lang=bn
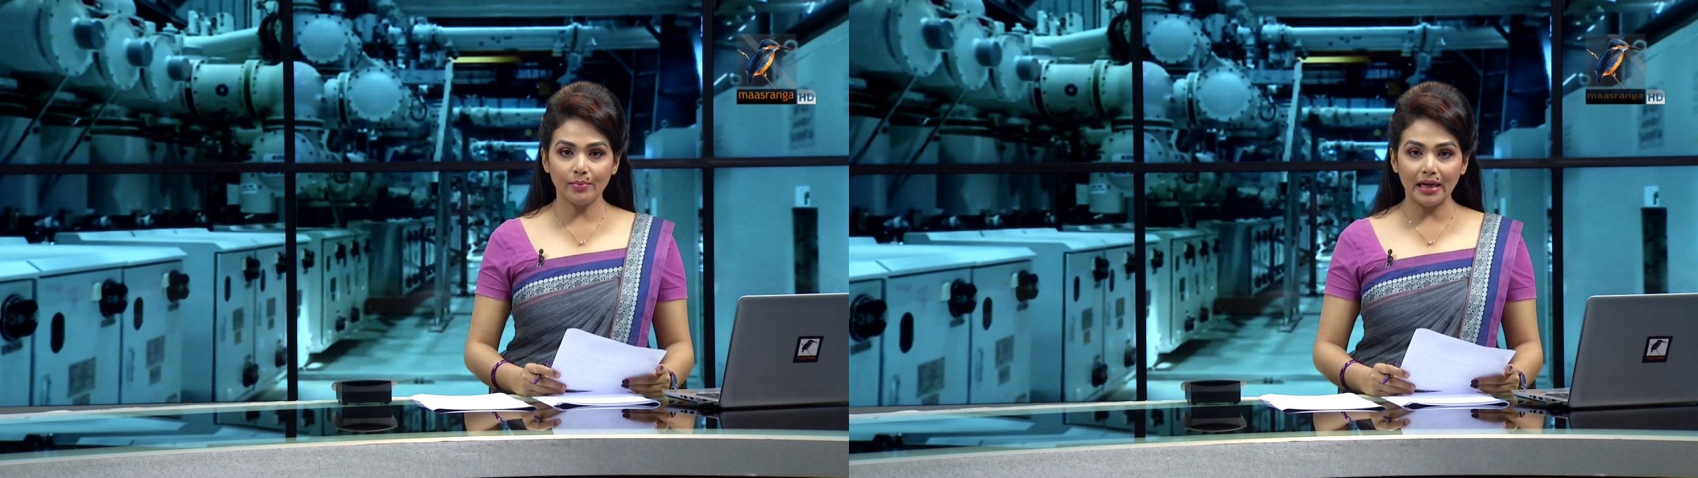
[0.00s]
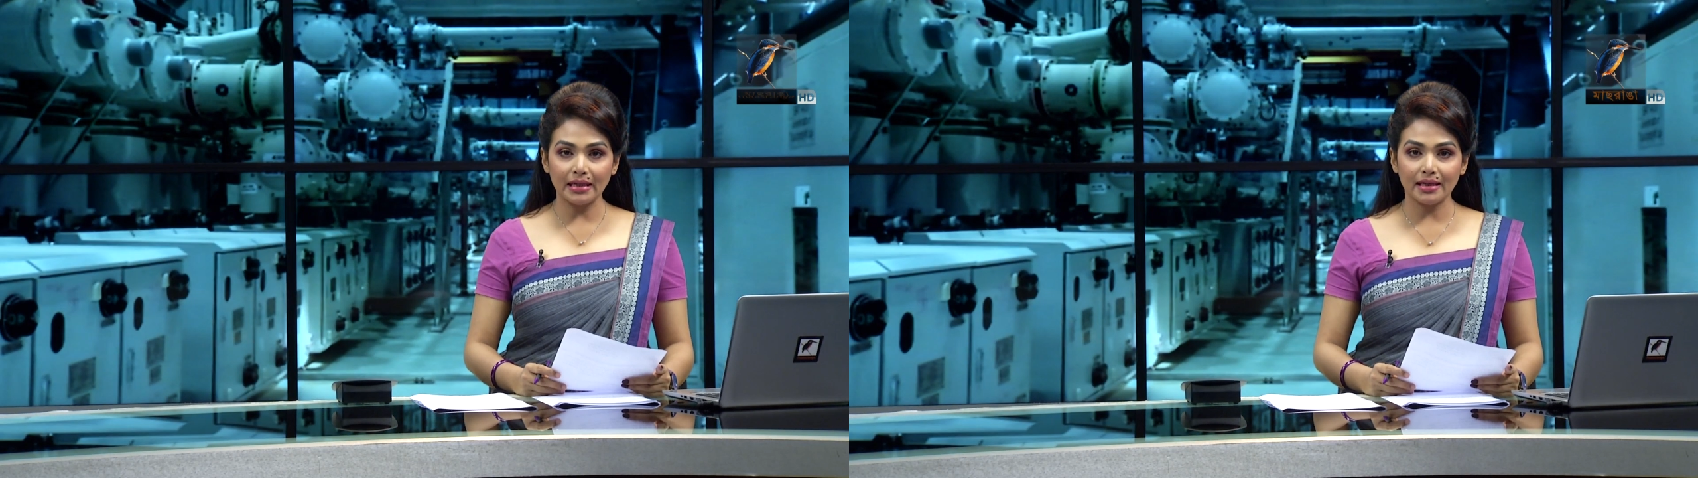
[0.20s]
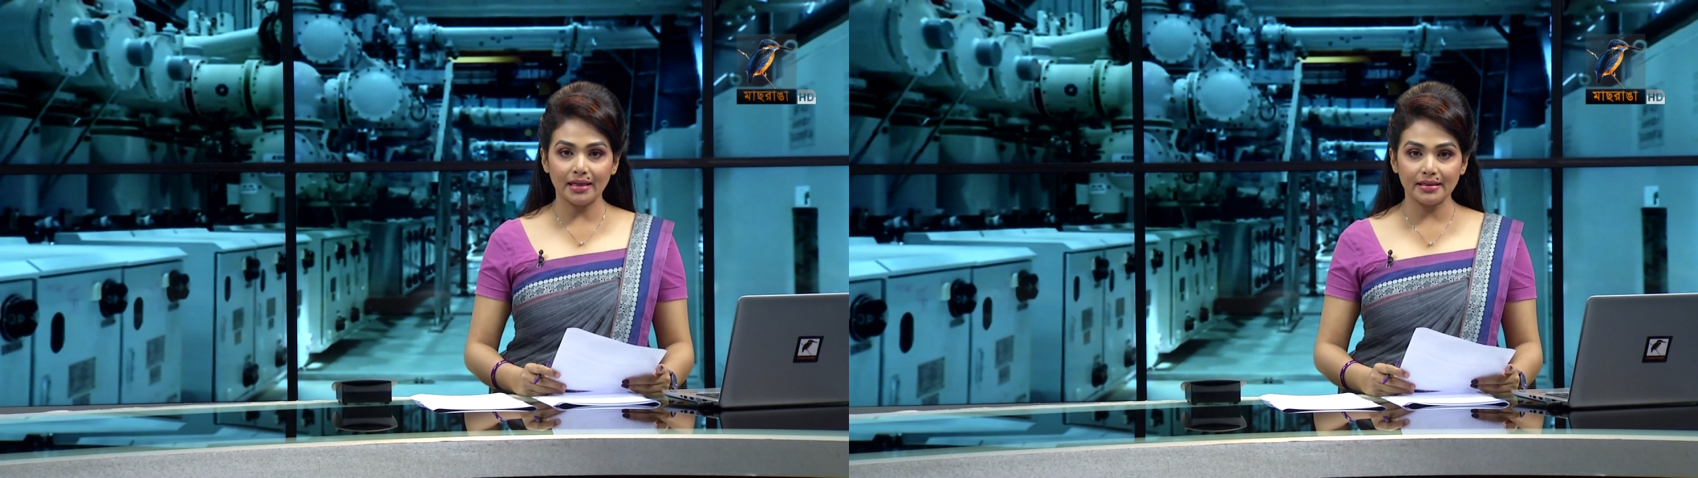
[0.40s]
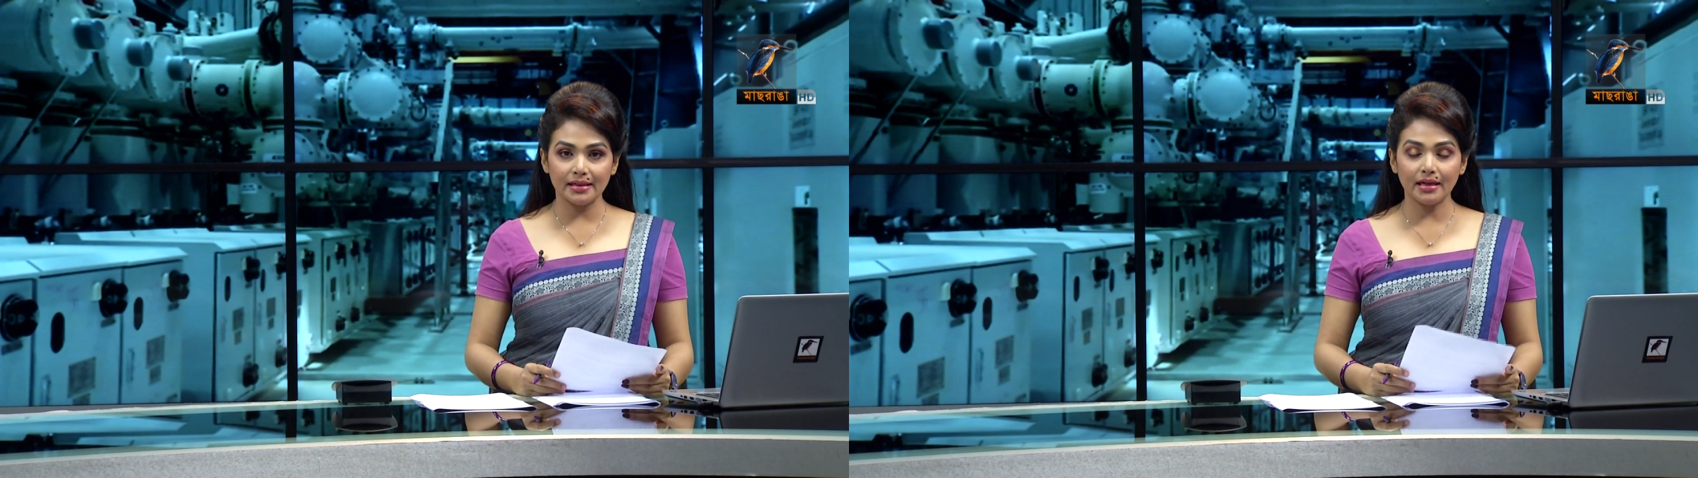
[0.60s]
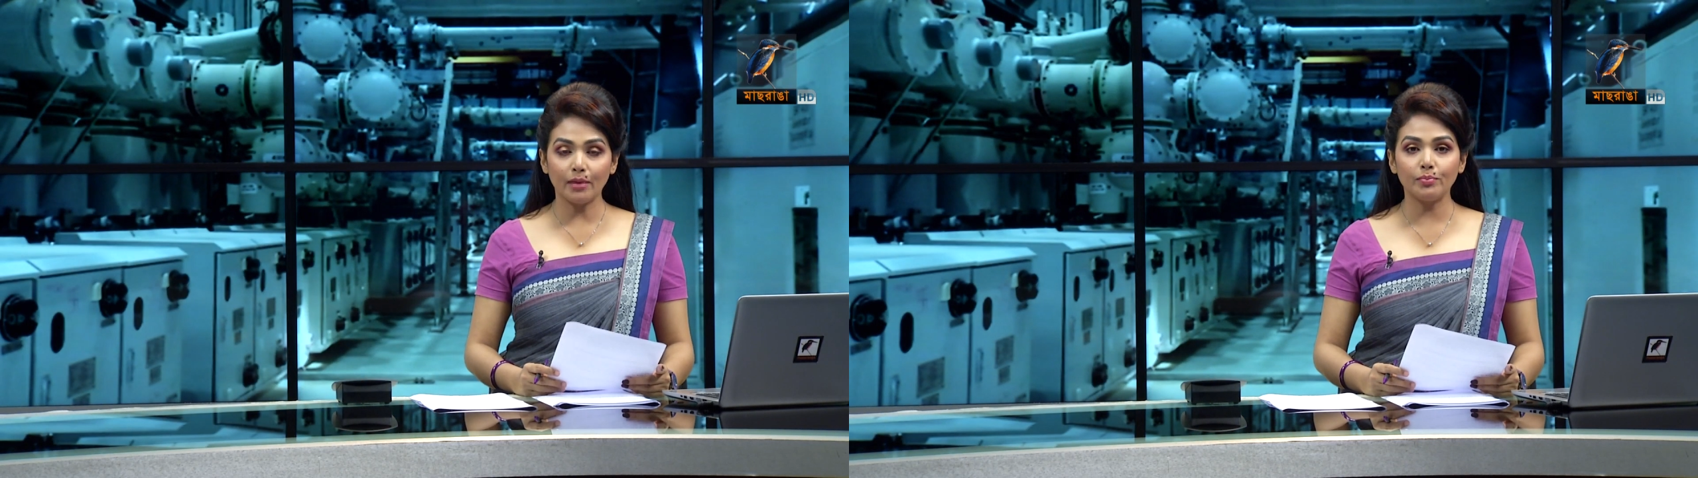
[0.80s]

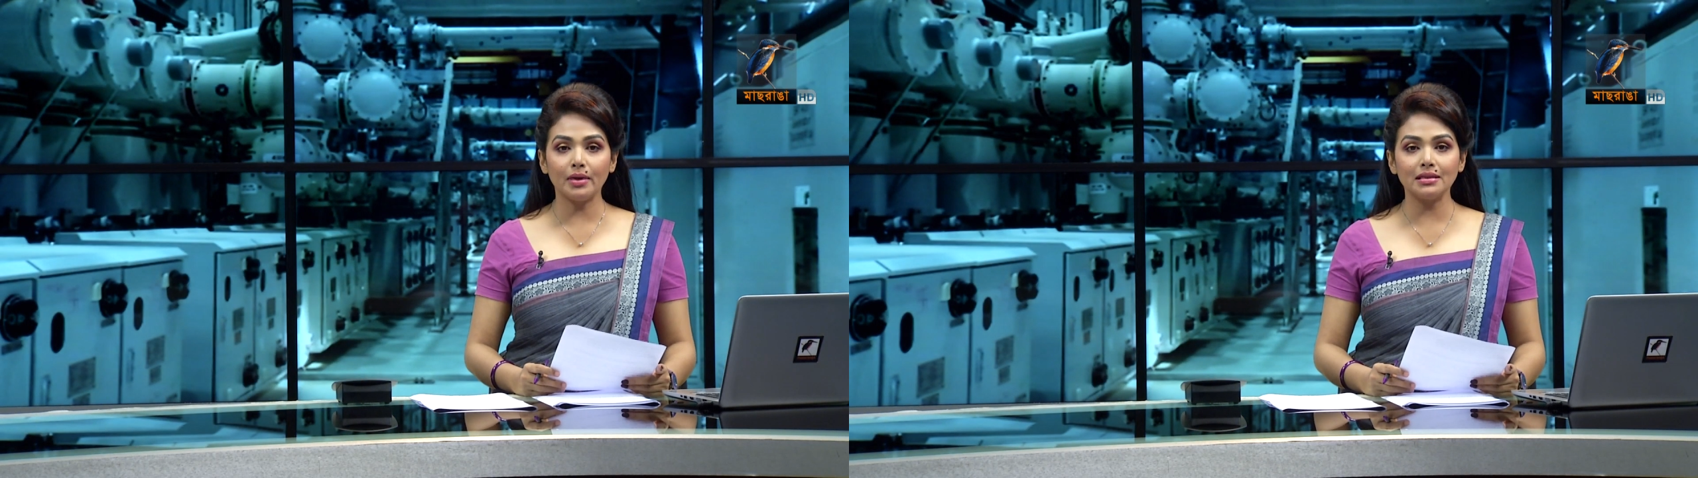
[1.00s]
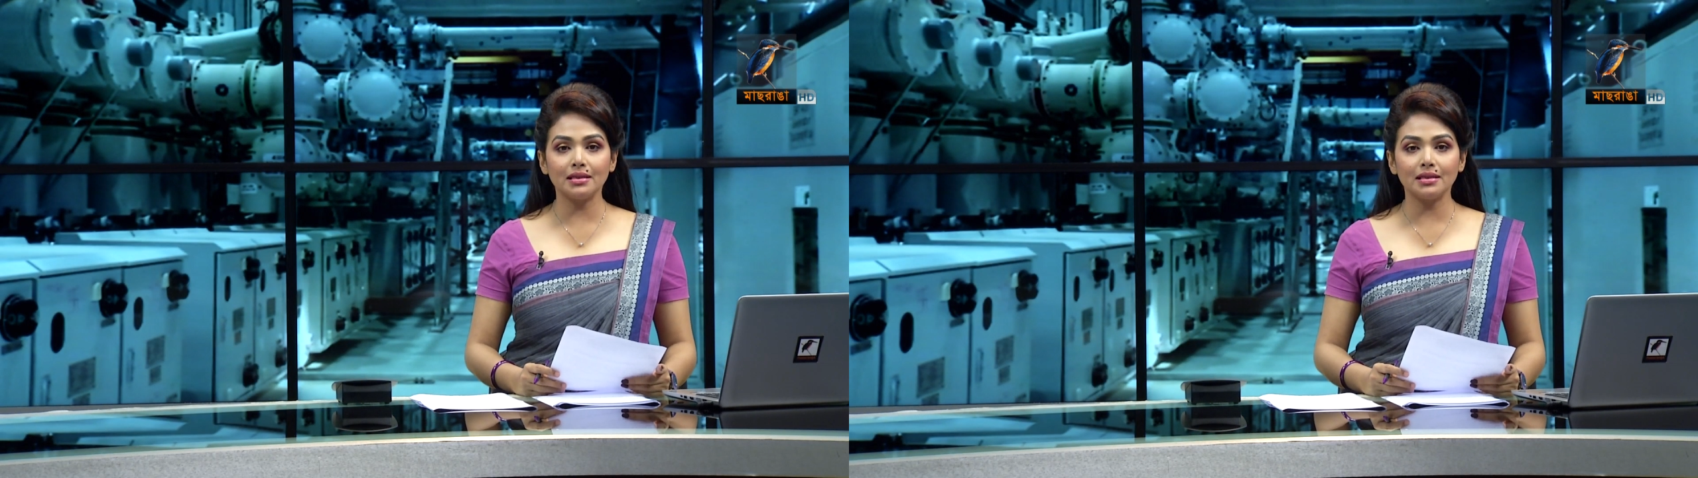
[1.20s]
বাগেরহাটের রামপাল